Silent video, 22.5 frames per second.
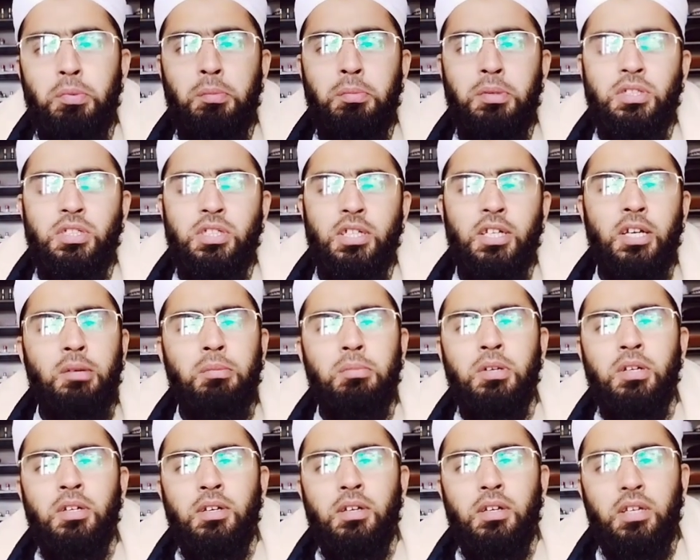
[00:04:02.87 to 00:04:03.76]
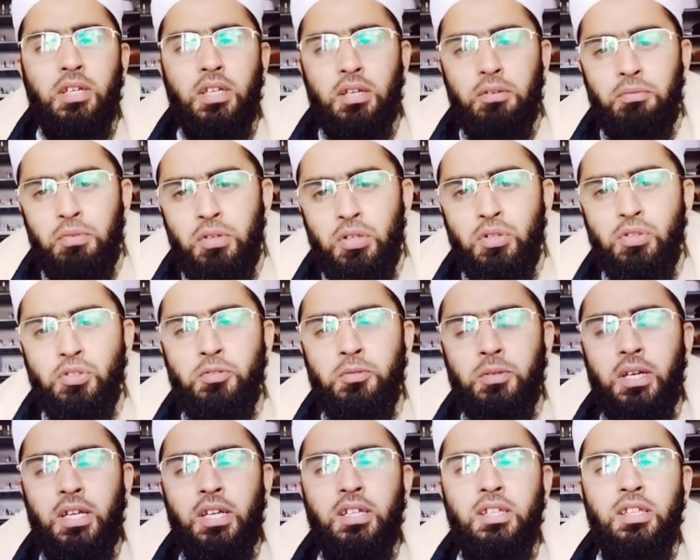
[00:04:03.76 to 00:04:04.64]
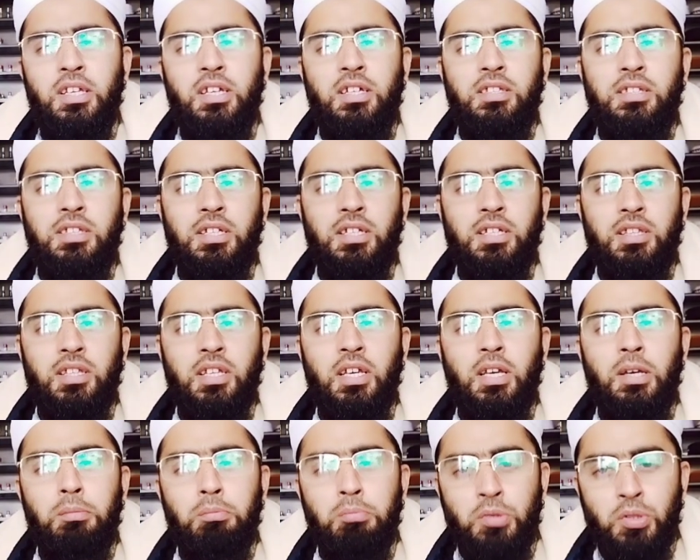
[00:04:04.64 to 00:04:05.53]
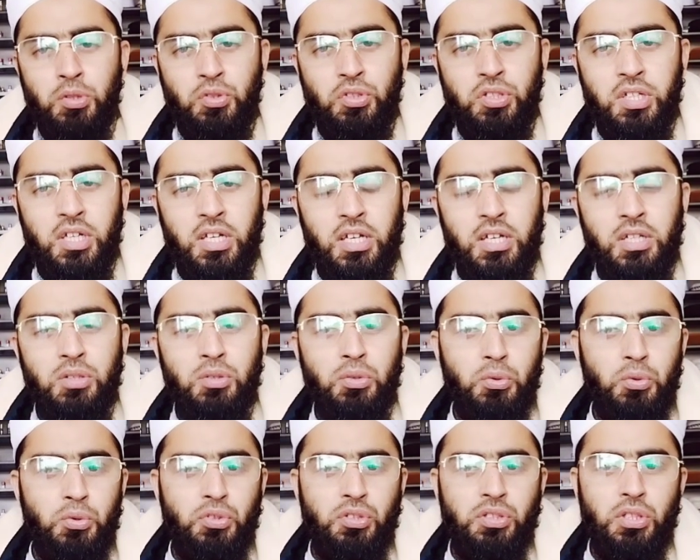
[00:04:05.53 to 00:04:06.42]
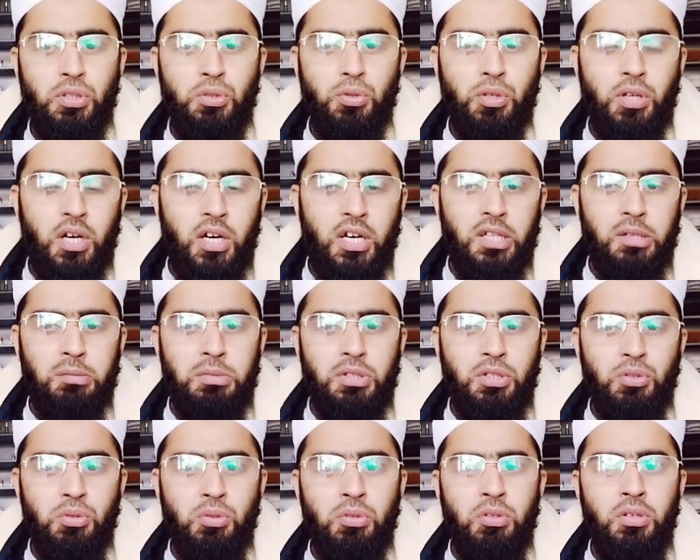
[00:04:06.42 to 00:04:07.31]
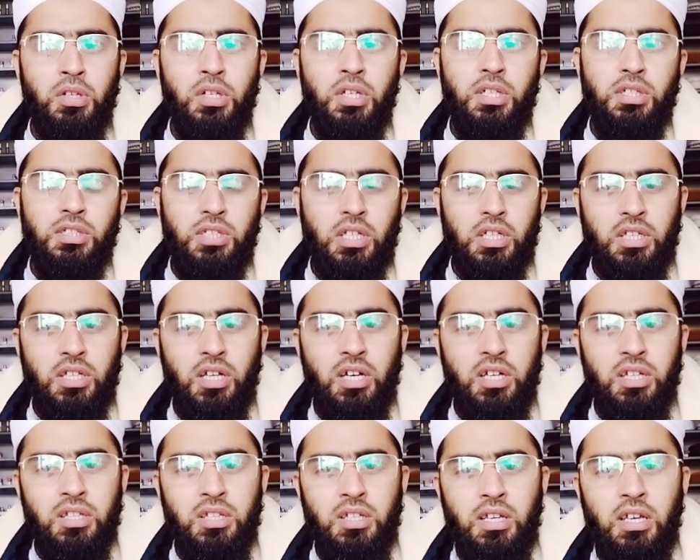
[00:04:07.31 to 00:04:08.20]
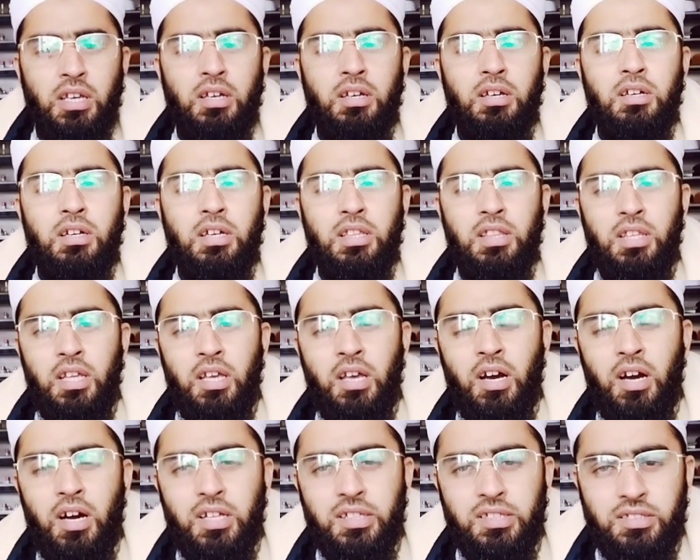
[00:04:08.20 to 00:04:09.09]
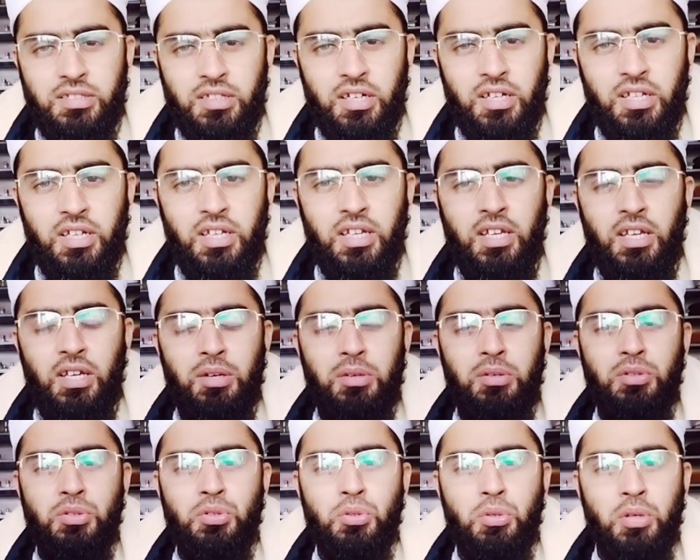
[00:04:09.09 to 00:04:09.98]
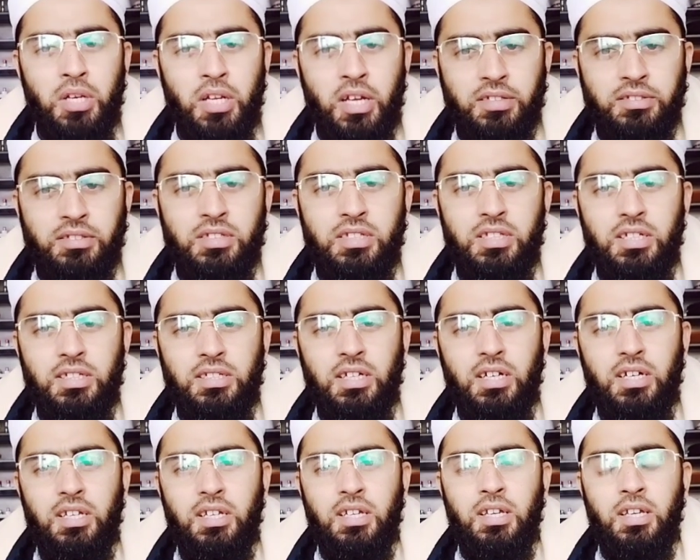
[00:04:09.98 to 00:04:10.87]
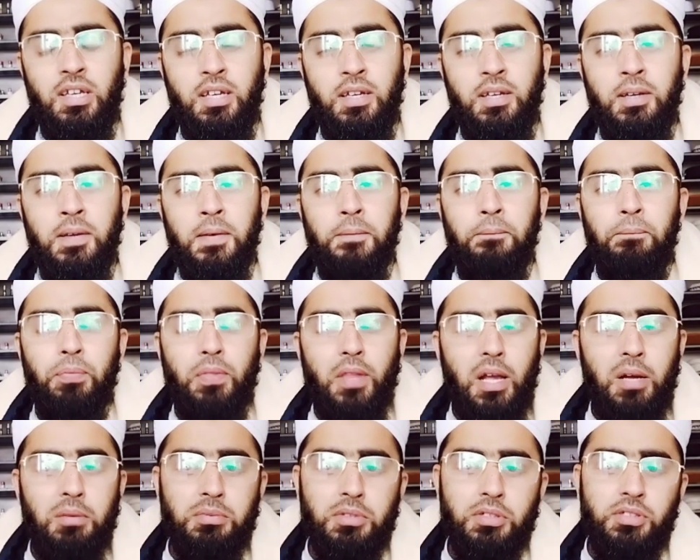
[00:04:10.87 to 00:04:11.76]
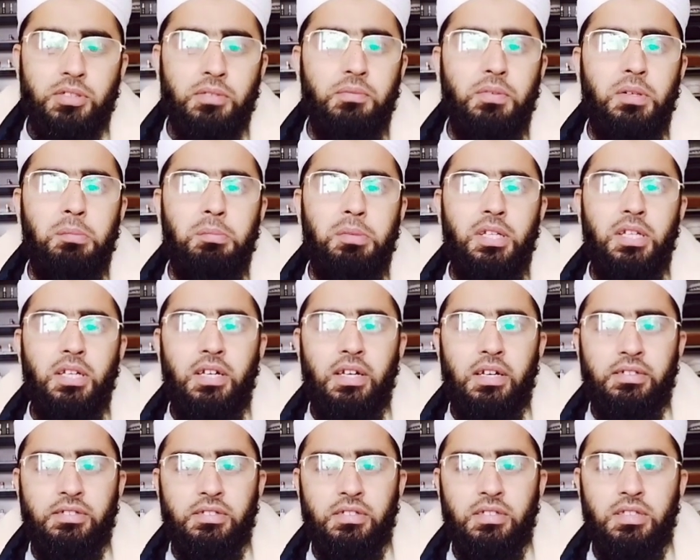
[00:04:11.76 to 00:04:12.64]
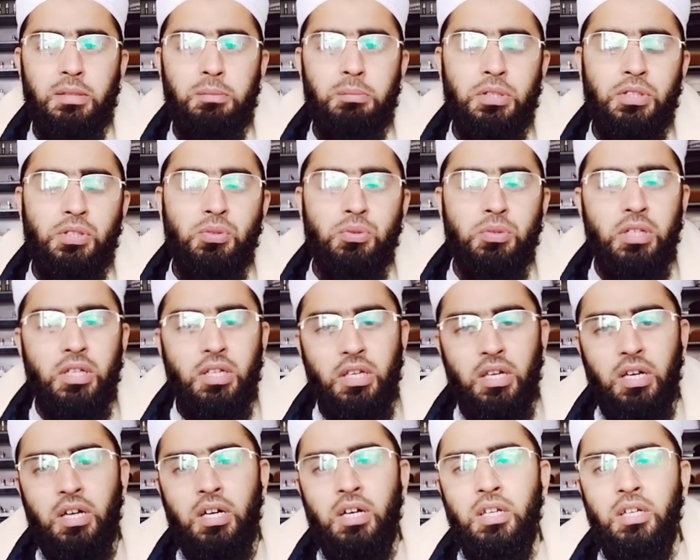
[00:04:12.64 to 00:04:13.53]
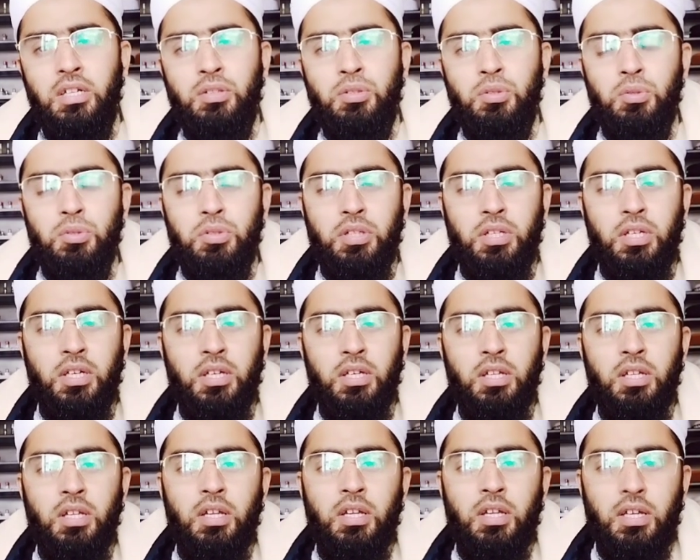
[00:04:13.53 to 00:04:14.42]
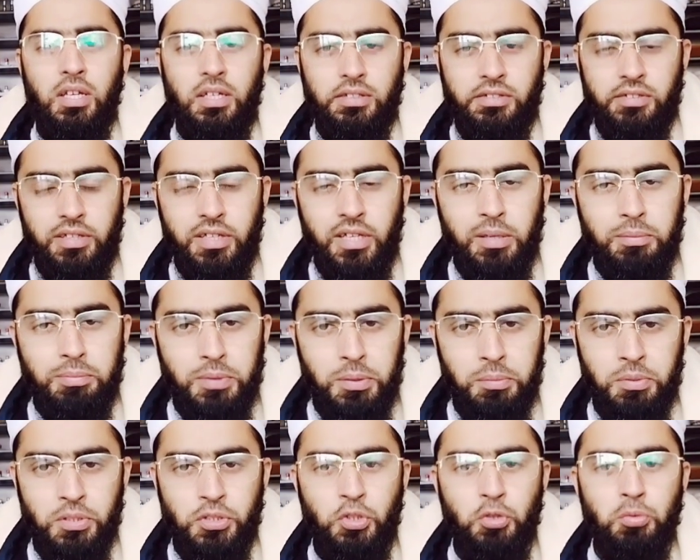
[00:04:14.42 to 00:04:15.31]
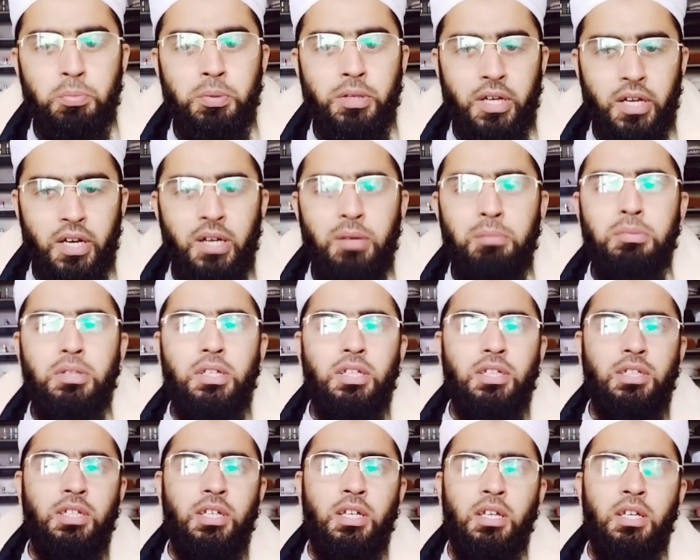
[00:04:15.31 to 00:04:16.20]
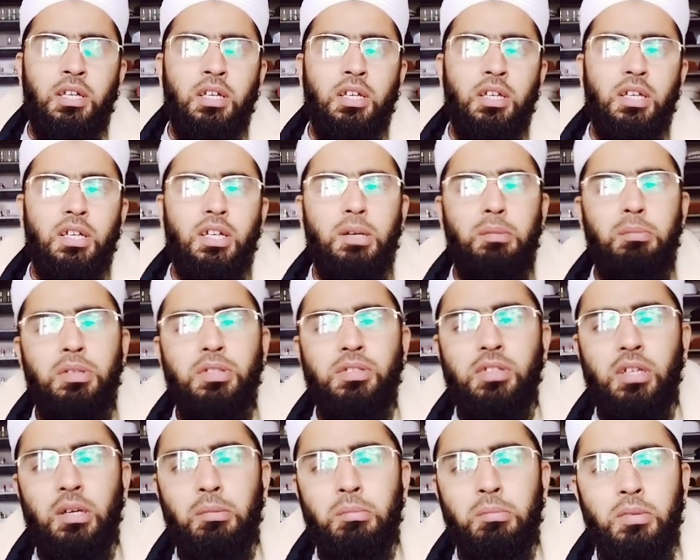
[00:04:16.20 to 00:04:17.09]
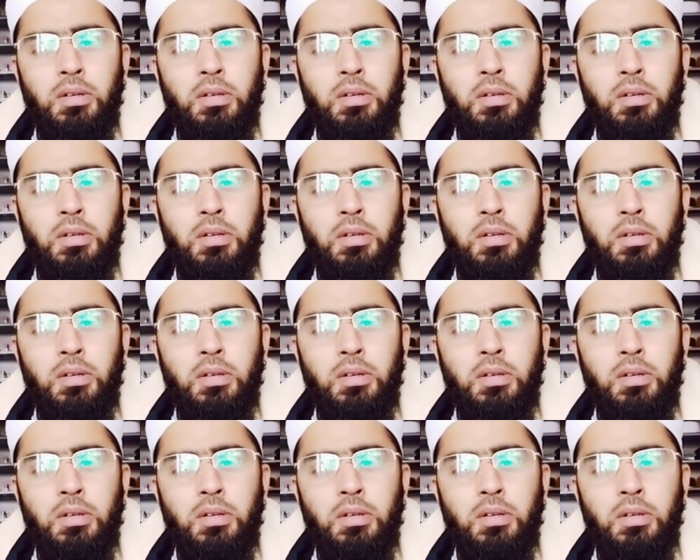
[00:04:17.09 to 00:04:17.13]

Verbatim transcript: बच्चे अब ये वीडियोस वगैरह देखते रहते हैं म्यूज़िक है तो उससे जो कान में जो शैतान के गंदे हाथ जा रहे हैं और जो गलाजतें जा रही हैं आप तस्वर भी नहीं कर सकते बच्चों की क्या हालत होती है इसलिए अपने बच्चों पर रहम कीजिए कम अज़ कम